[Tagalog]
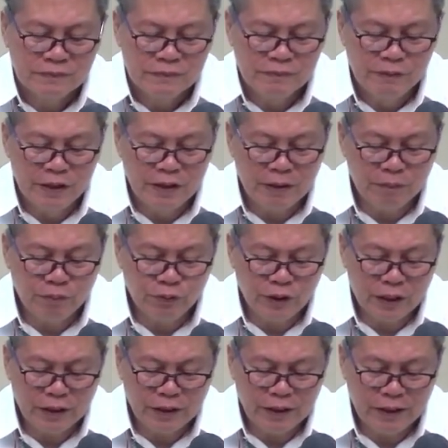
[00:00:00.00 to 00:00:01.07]
Bigyan po
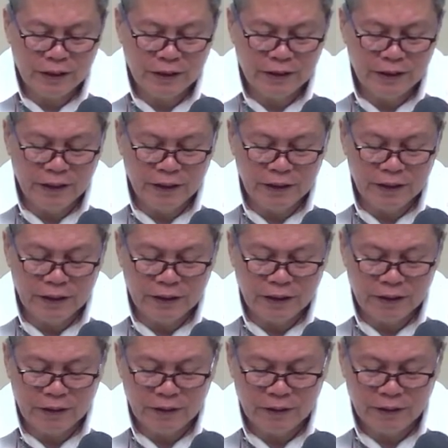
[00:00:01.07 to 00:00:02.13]
natin ng
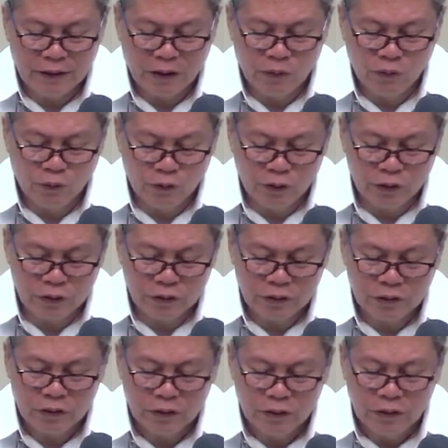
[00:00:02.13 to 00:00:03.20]
dignity, ng worth,
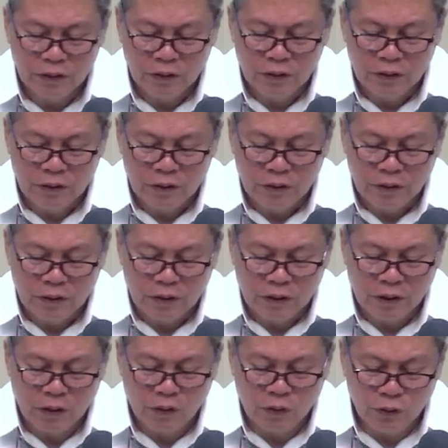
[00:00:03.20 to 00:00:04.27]

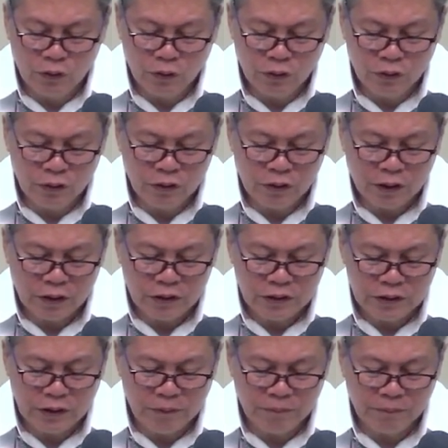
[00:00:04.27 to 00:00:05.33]
ng honor, ng
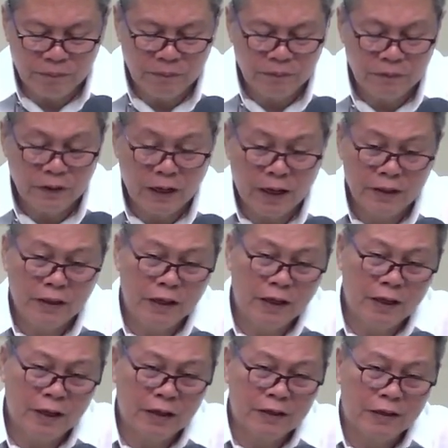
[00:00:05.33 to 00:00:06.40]
esteem ng ating
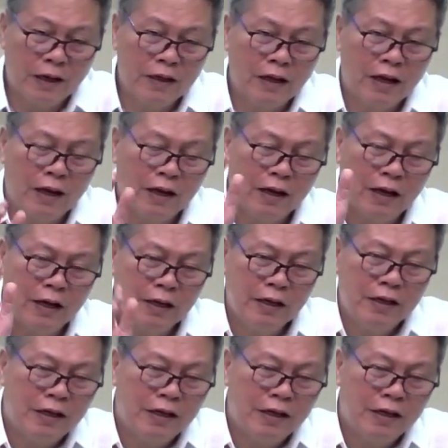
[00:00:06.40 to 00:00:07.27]
anak dahil alalanin